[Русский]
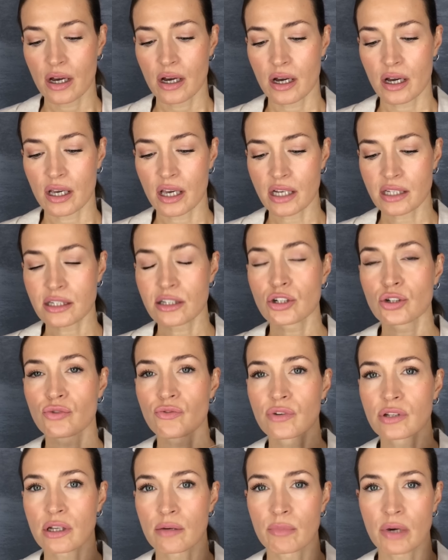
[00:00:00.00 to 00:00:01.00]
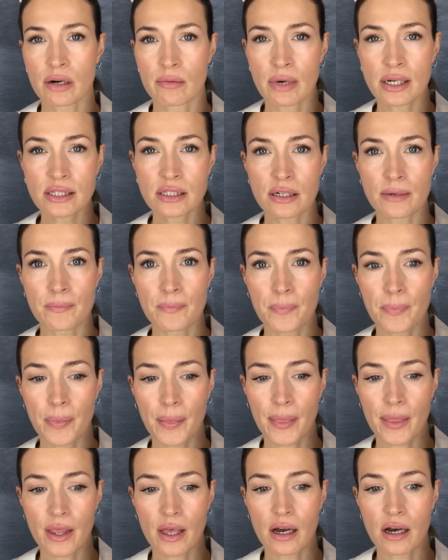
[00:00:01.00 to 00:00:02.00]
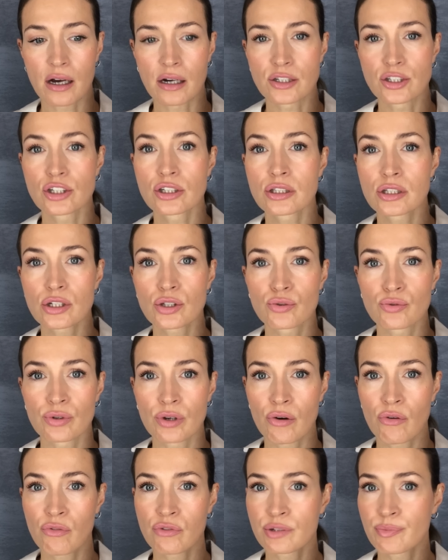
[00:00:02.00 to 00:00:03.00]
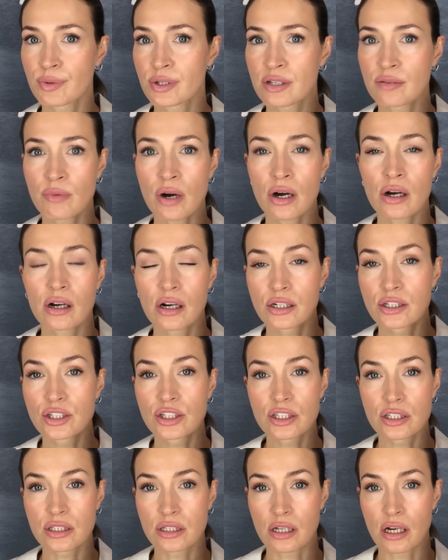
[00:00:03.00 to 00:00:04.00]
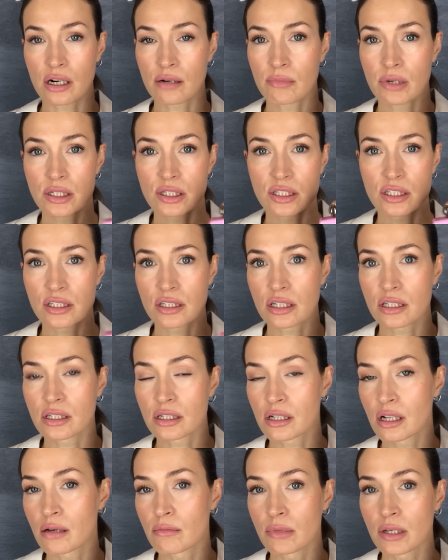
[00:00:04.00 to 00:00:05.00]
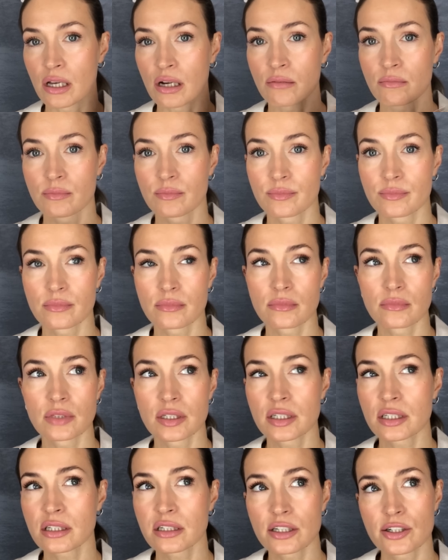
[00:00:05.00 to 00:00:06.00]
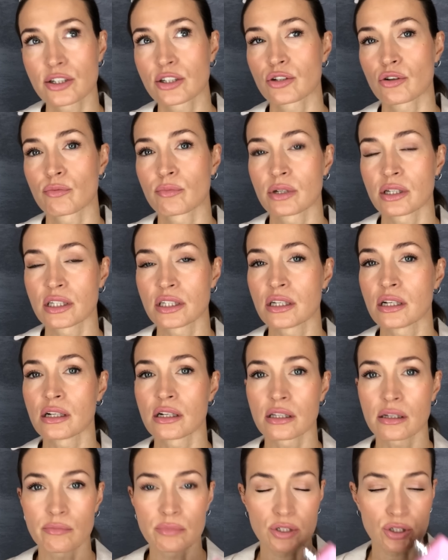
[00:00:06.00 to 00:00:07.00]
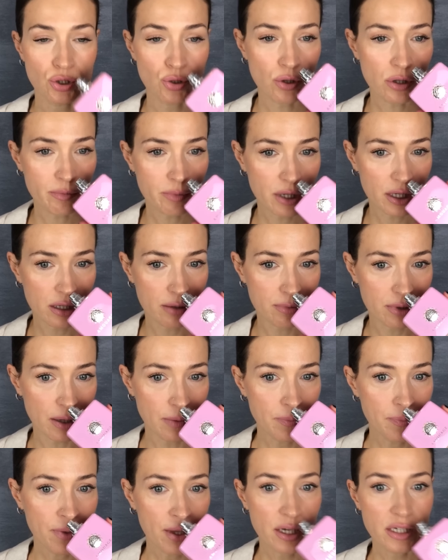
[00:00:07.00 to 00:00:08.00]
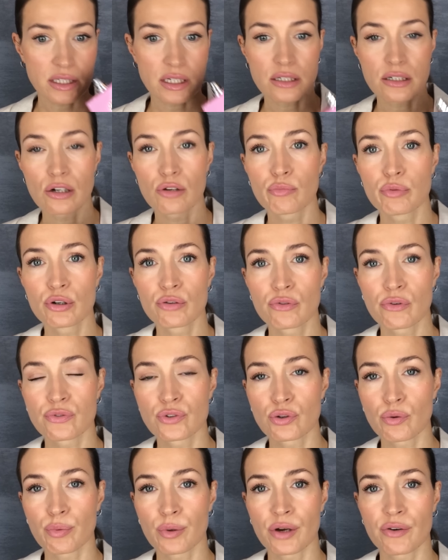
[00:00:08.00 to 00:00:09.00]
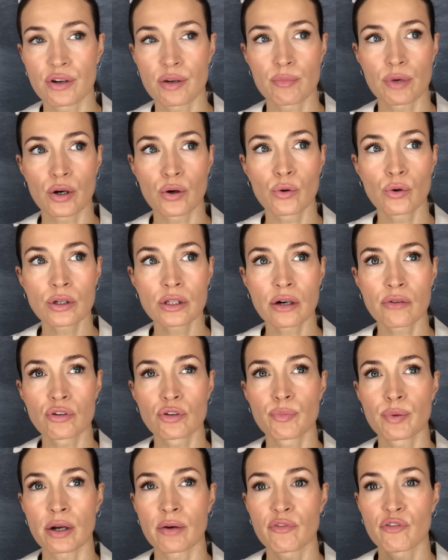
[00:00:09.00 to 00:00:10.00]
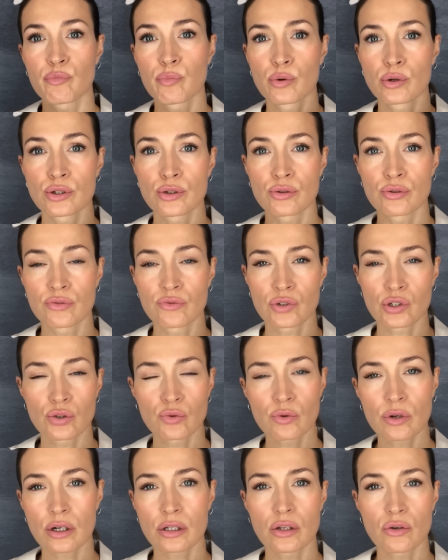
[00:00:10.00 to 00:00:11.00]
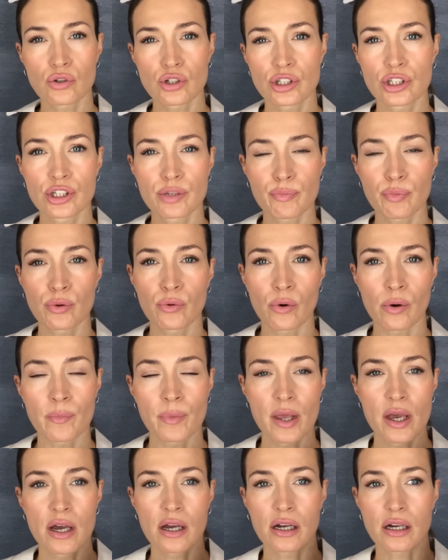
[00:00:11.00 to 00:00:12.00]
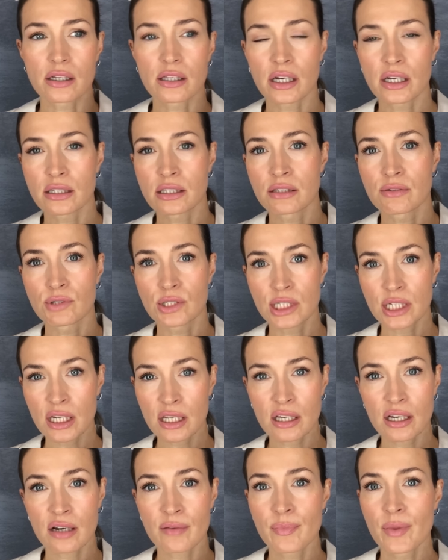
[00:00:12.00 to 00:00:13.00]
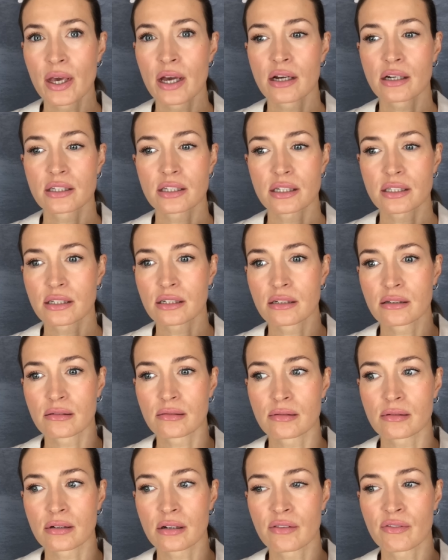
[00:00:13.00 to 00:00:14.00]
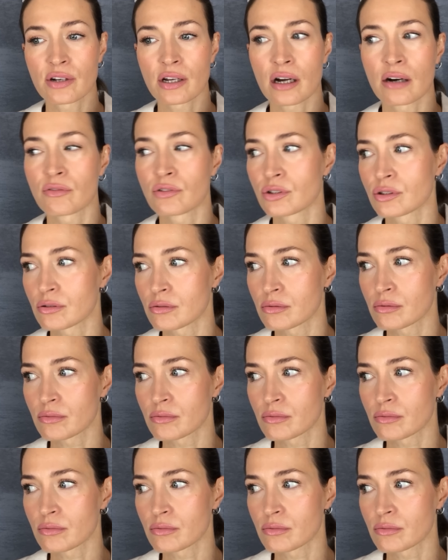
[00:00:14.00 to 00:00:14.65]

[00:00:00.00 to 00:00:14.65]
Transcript: Я слышу в этом аромате а, чистоту, я его воспринимаю как чистый, аромат чистоты для меня. Не слышится он мне сильно там тяжелым каким-то. Кстати, люблю его в теплое время года, вот прям в позднюю весну, когда уже тепло, когда цветение. Кстати э, говоря, вот э,